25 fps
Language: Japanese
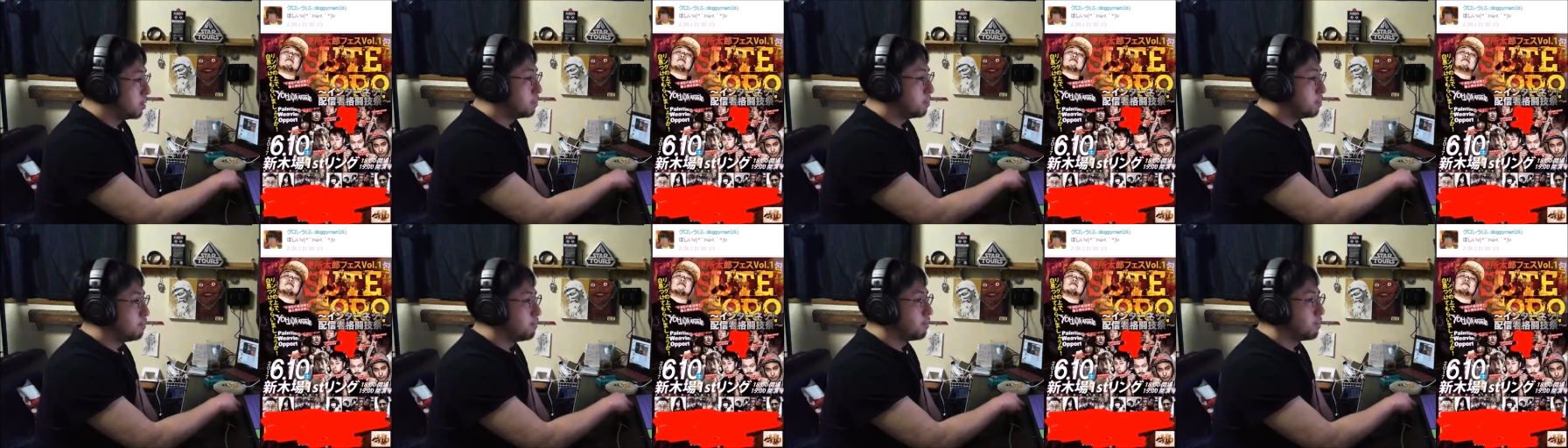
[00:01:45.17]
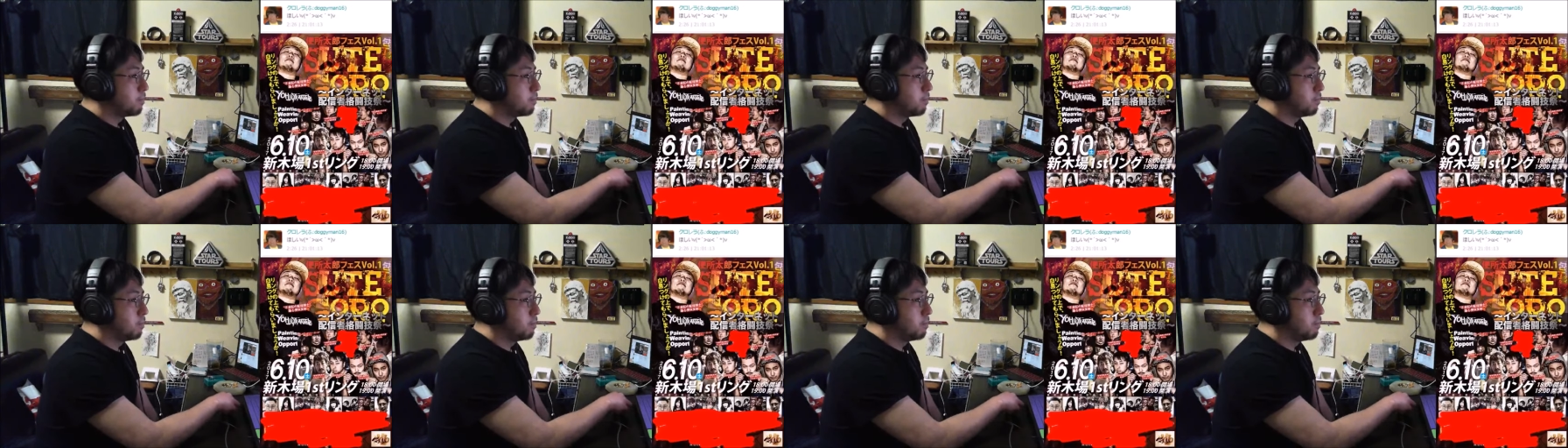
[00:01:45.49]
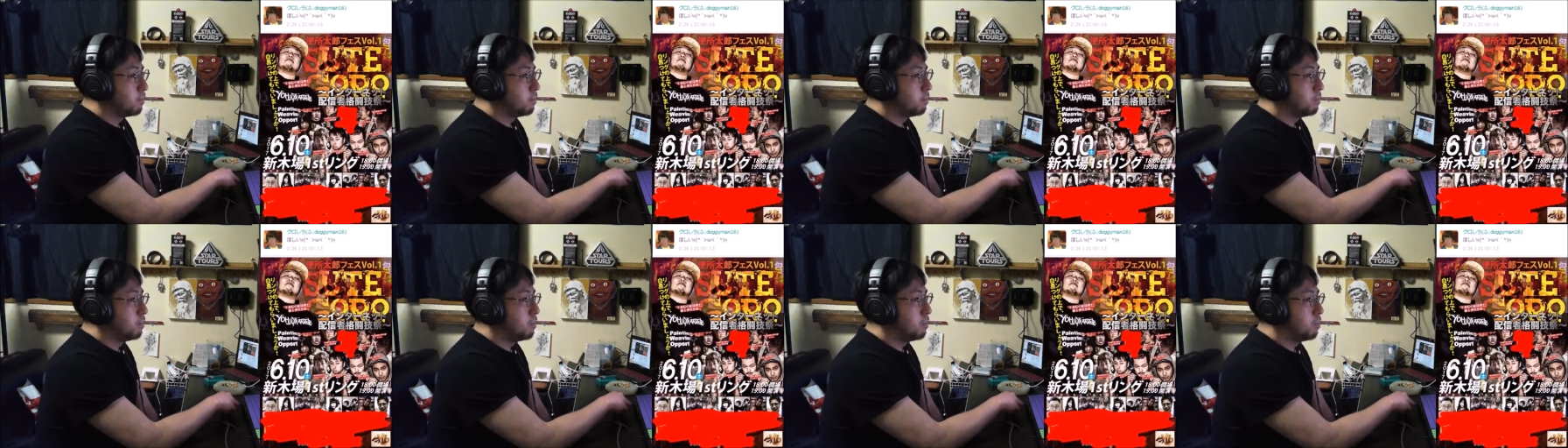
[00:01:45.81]
うん、
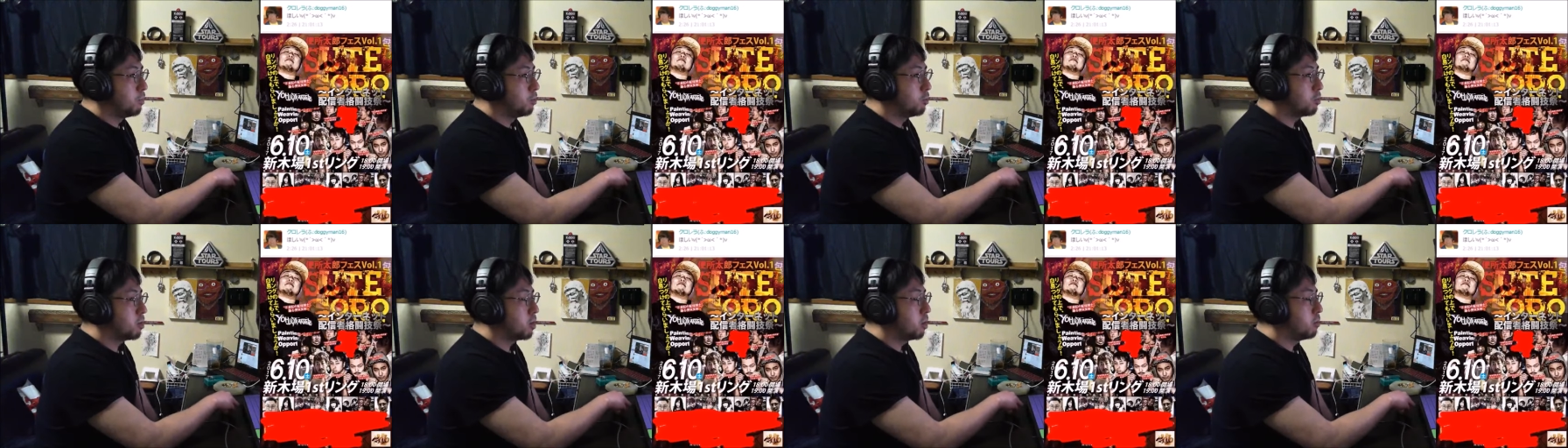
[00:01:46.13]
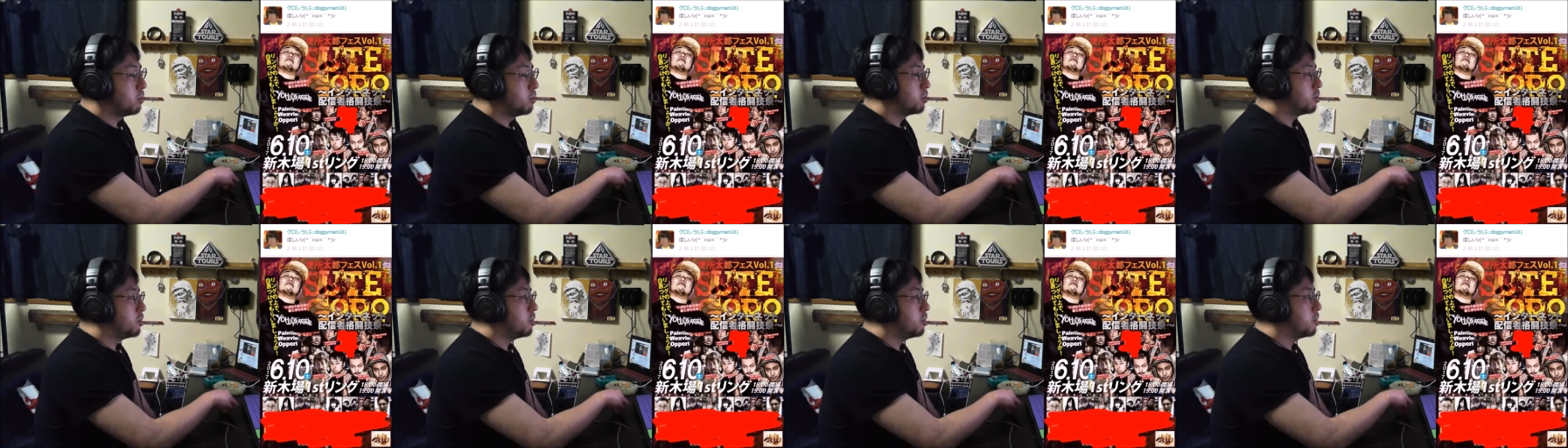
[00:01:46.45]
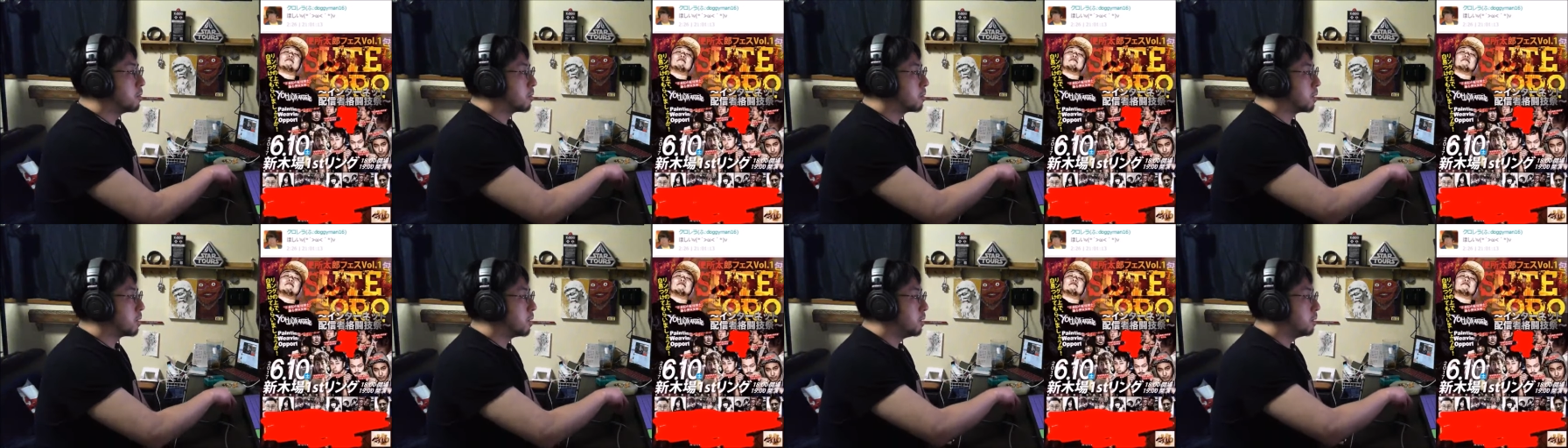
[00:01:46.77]
ポスター欲しいよね。
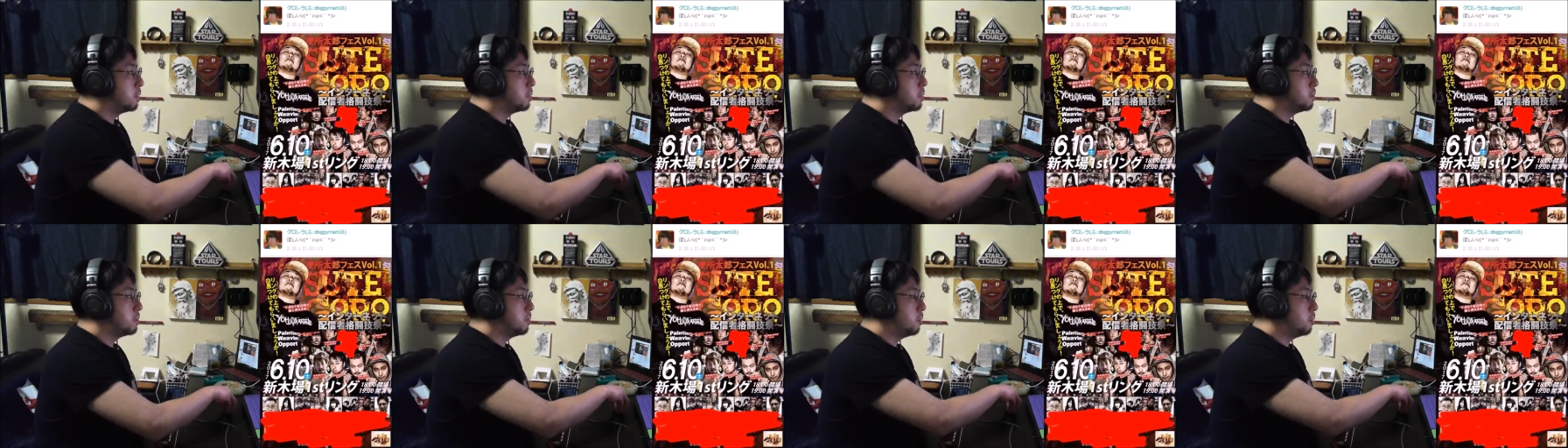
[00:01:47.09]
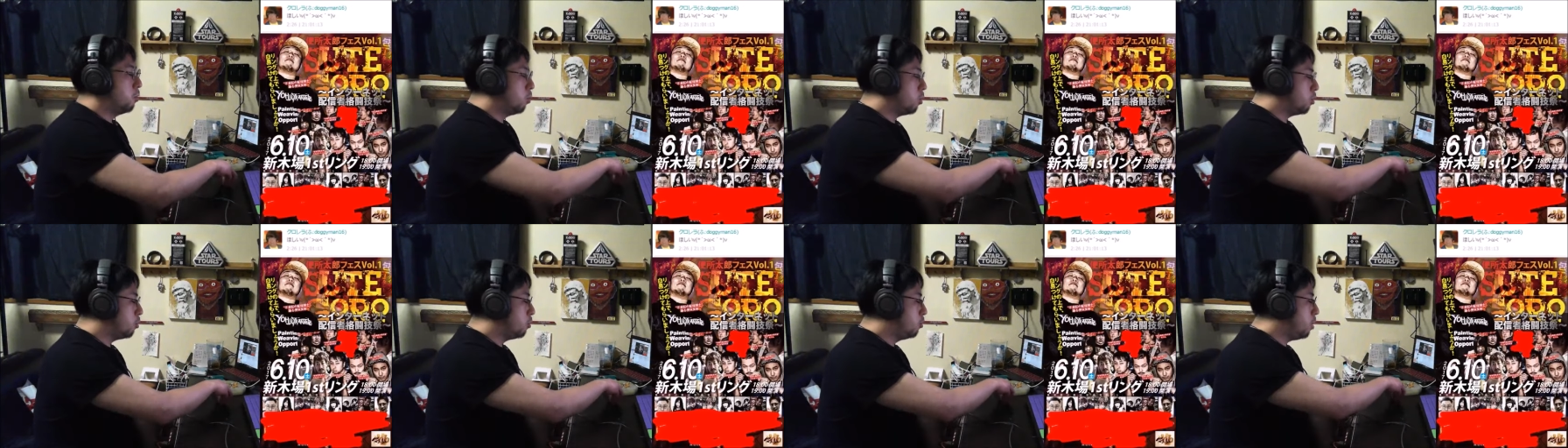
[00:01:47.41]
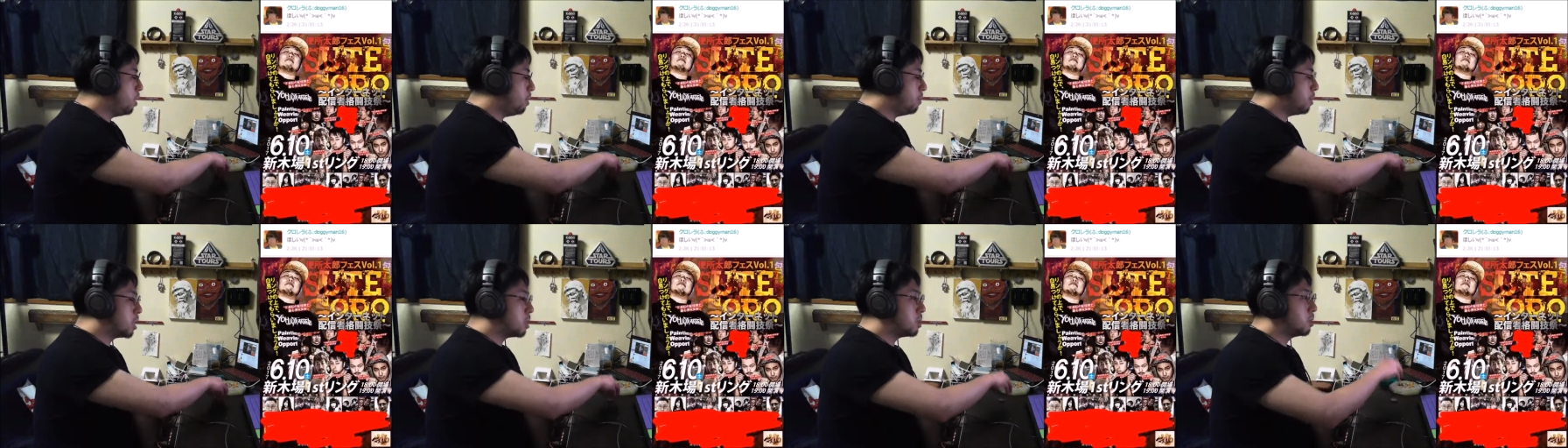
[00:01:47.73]
これ売ればいい
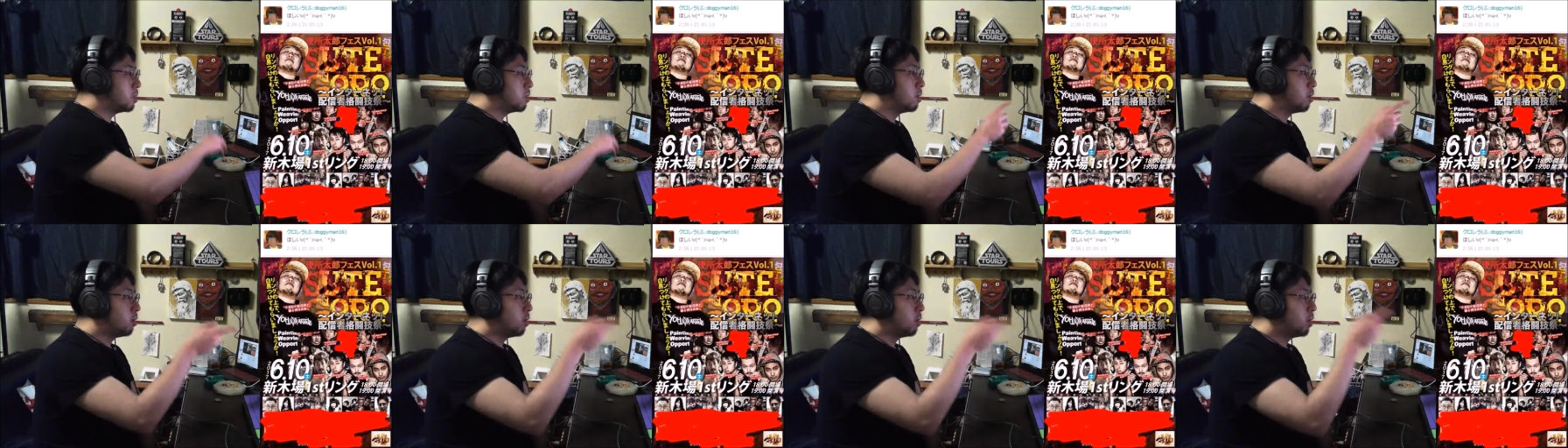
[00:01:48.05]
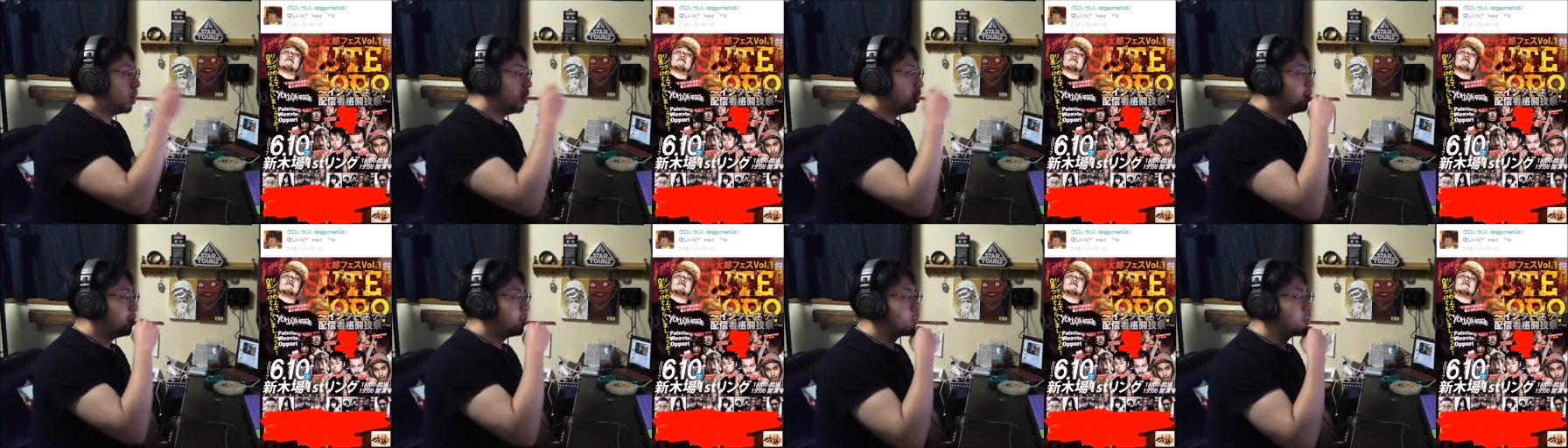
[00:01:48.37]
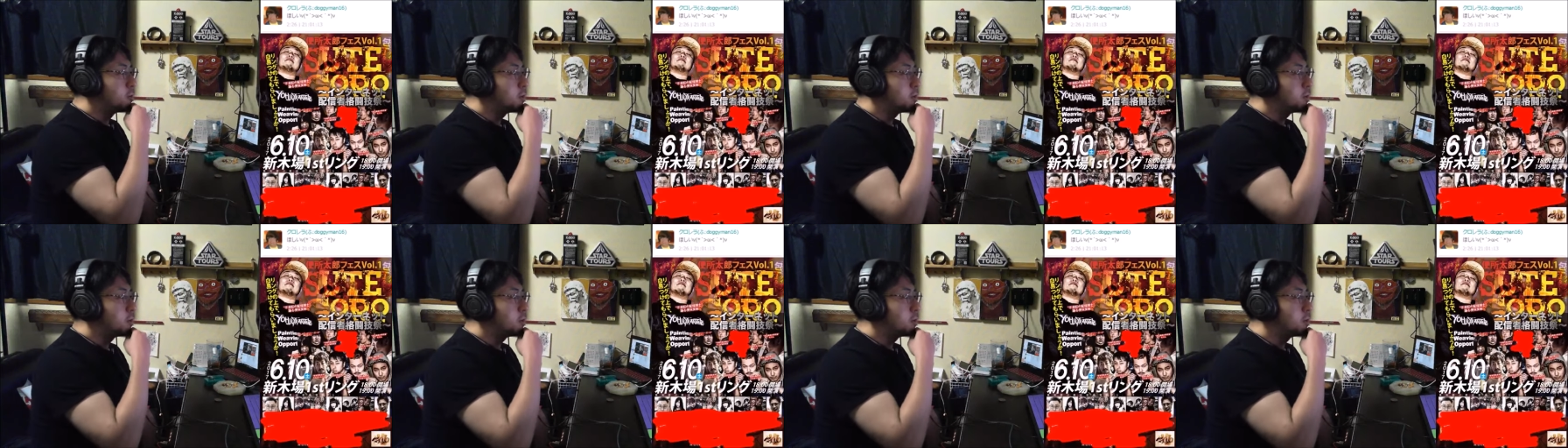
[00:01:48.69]
んだよ、会場で。